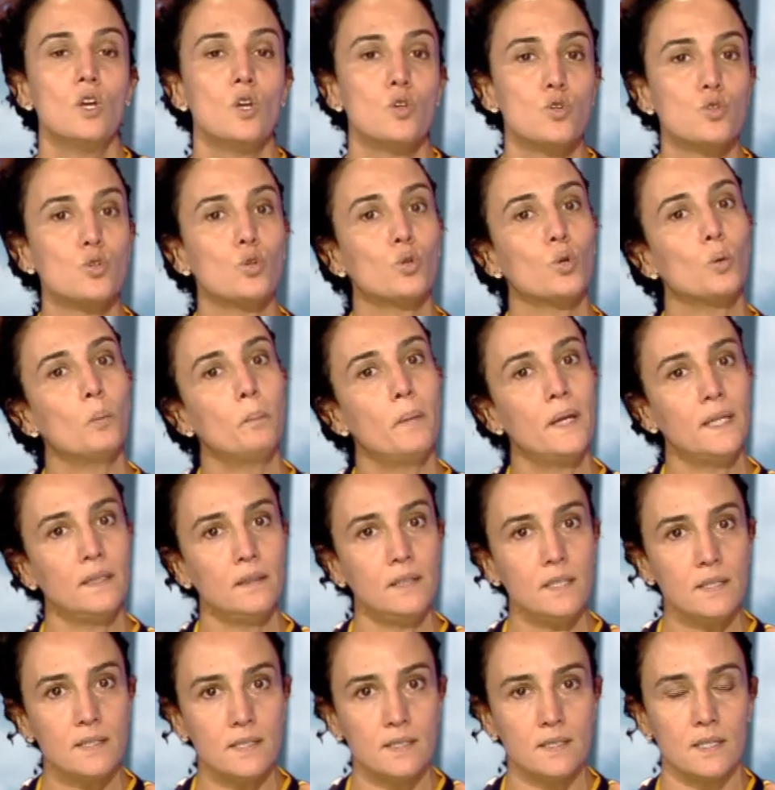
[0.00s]
sono ben
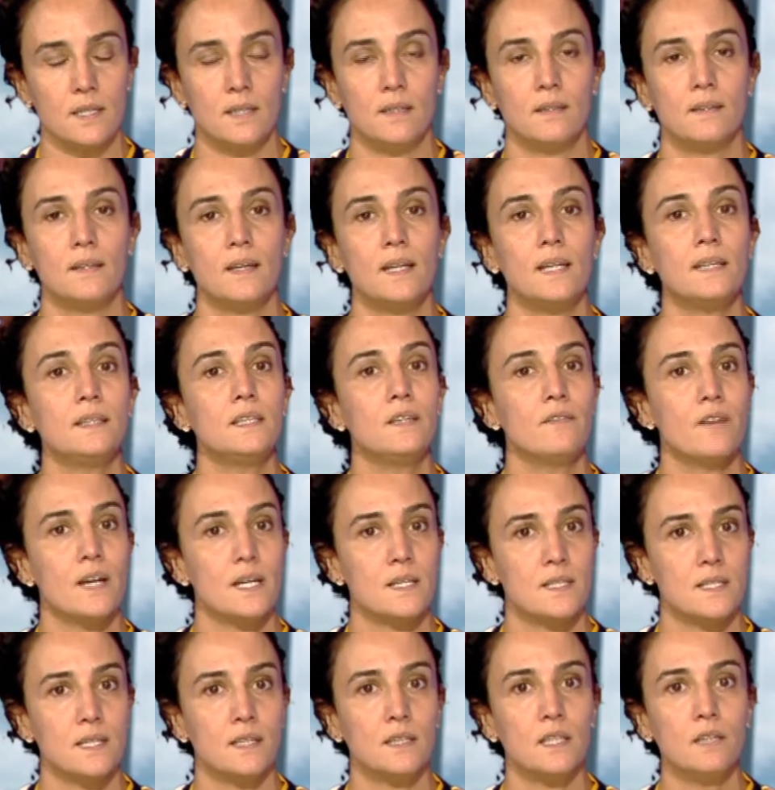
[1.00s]
distinte le
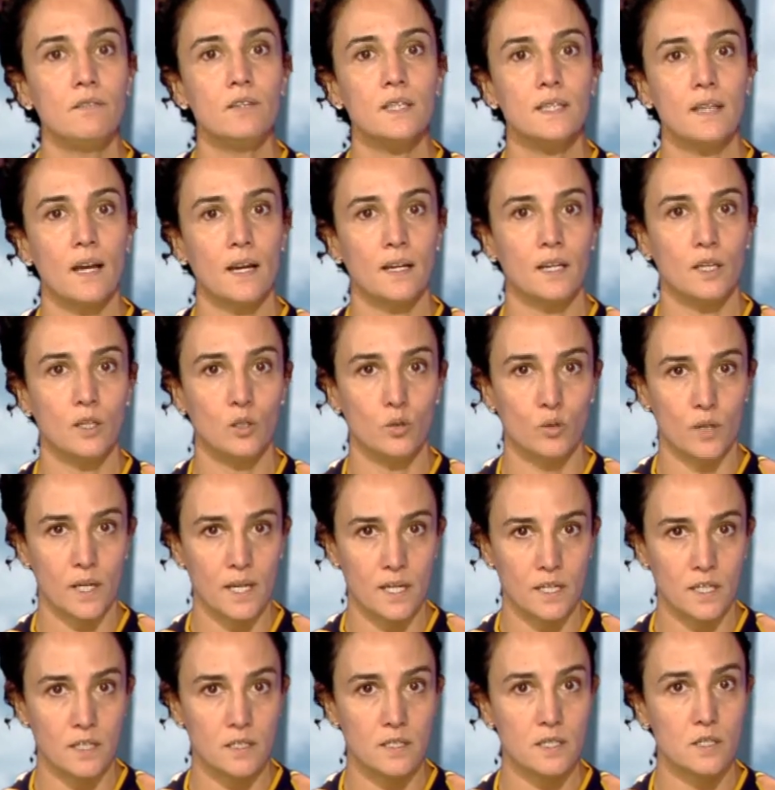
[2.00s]
diverse attività che le
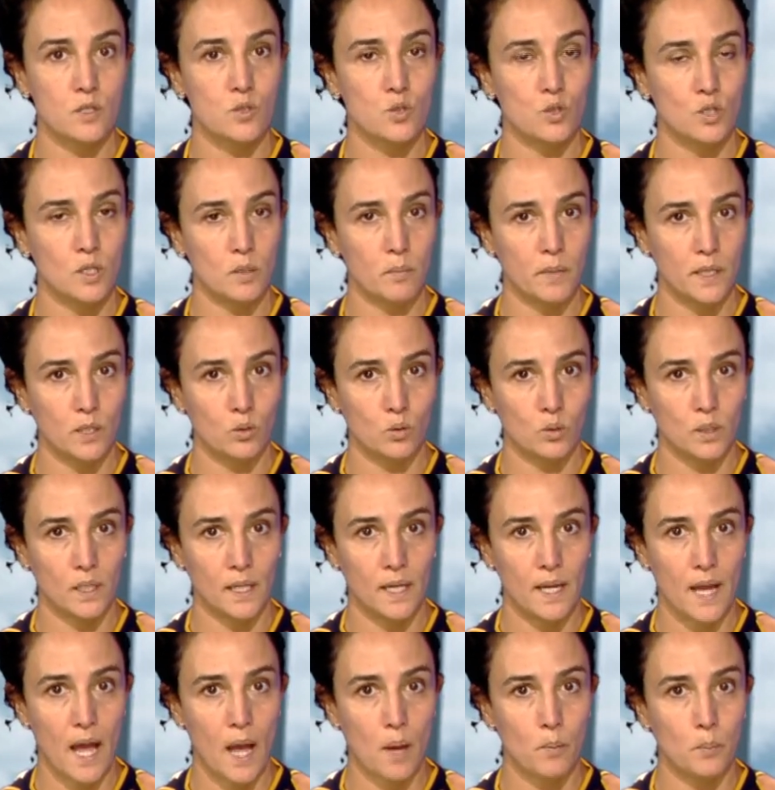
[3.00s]
organizzazioni mettono
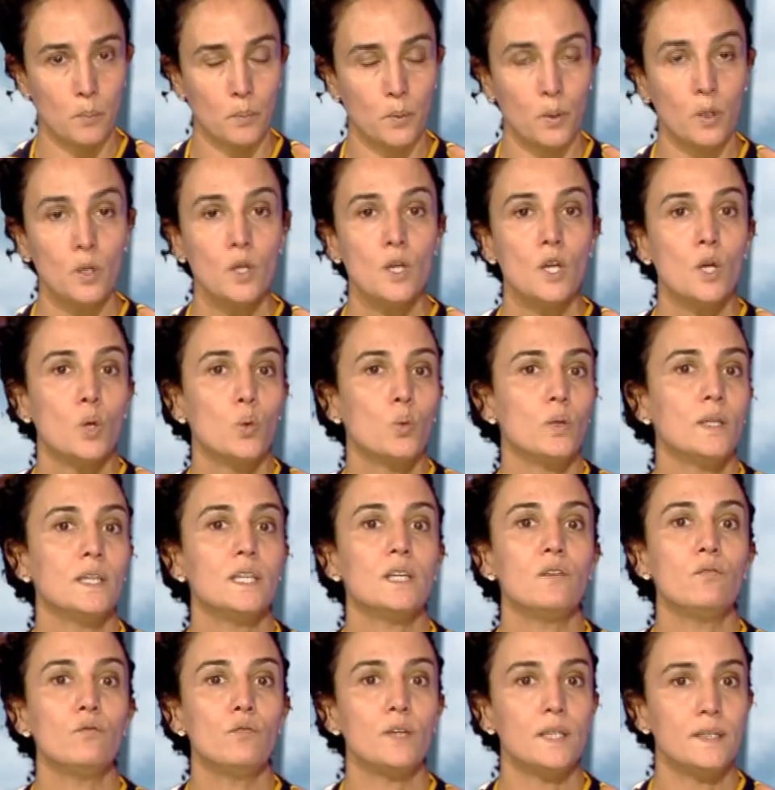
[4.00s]
in campo.
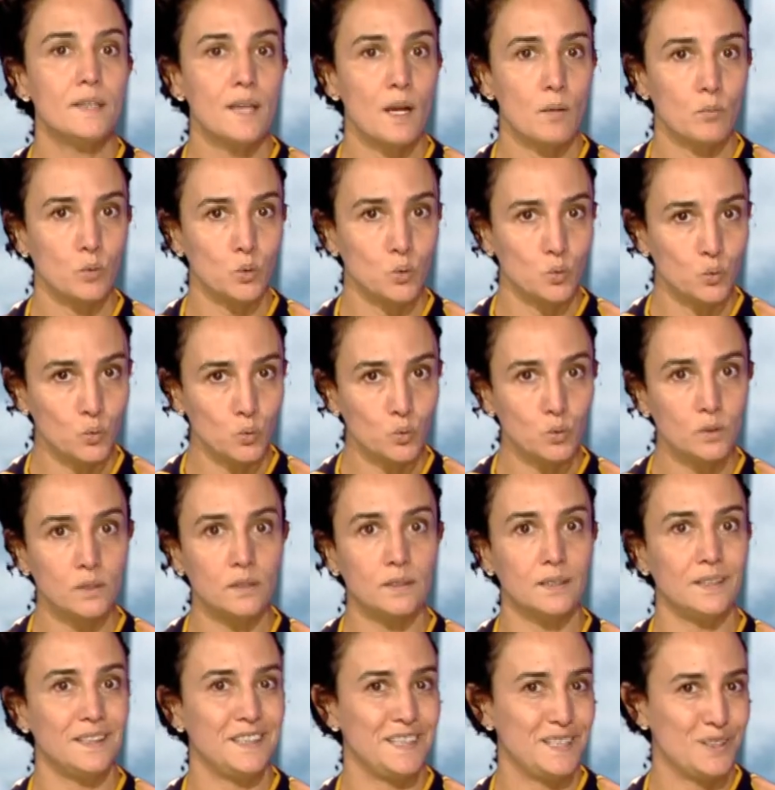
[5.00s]
Quindi invitiamo
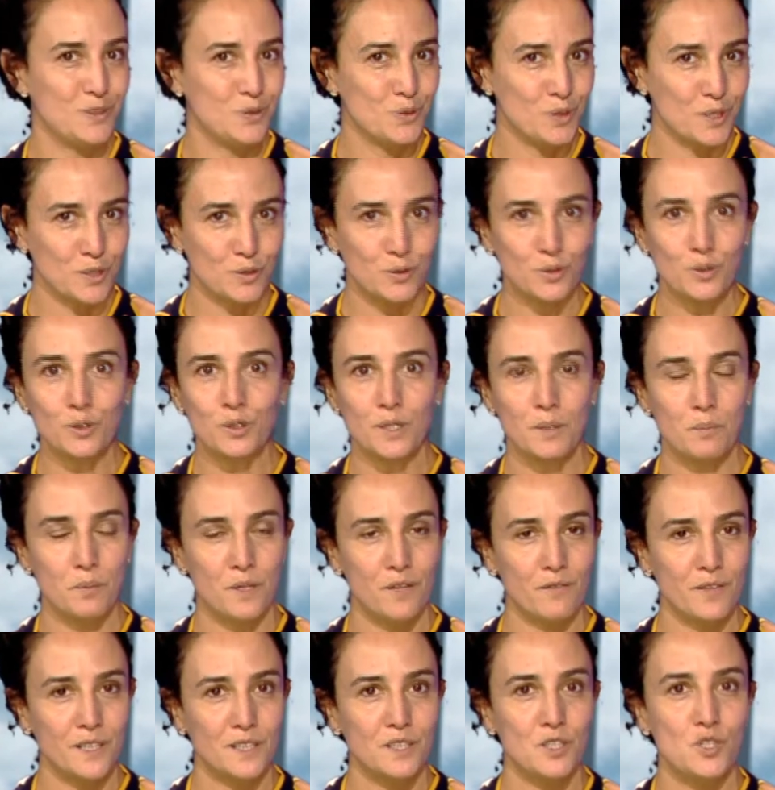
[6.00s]
tutti i donatori, i
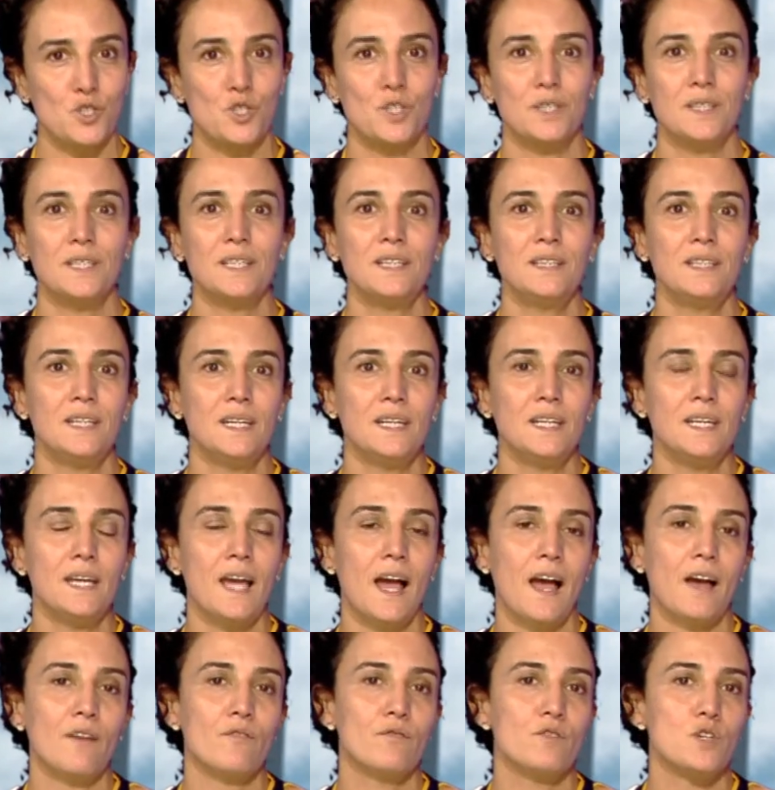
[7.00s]
privati cittadini
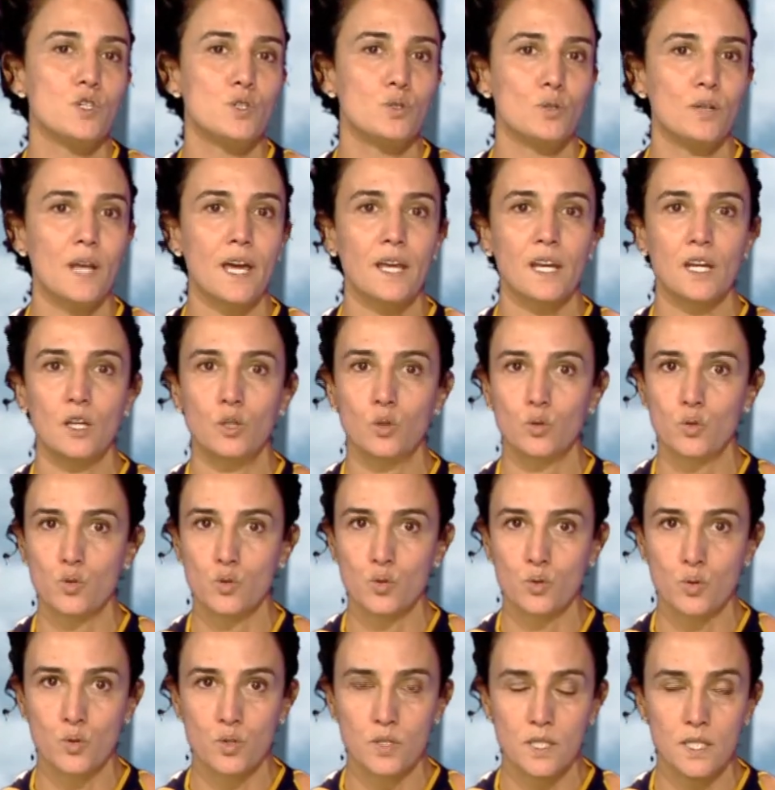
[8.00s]
a visionare il
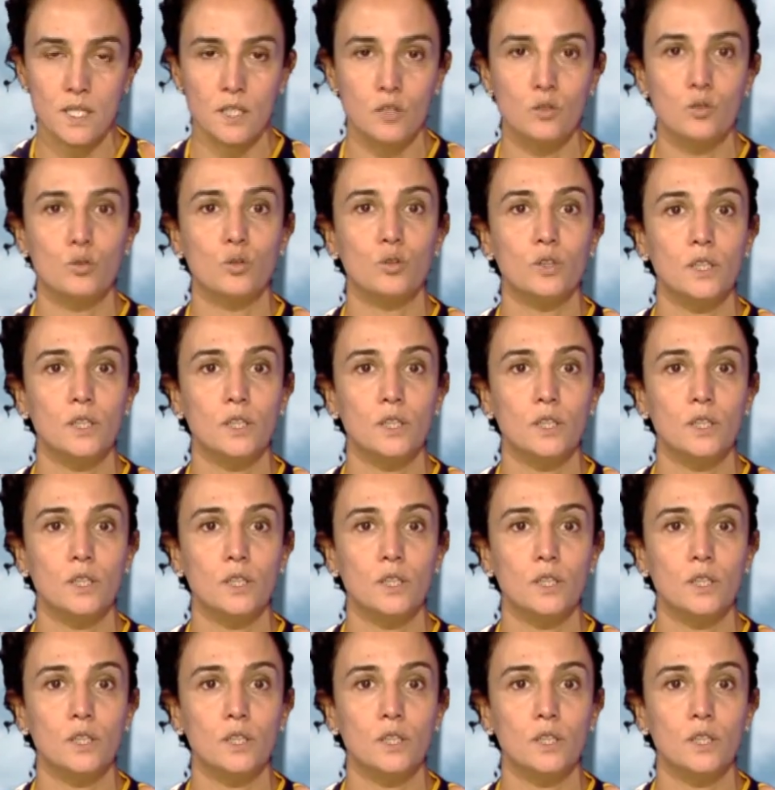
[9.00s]
nostro sito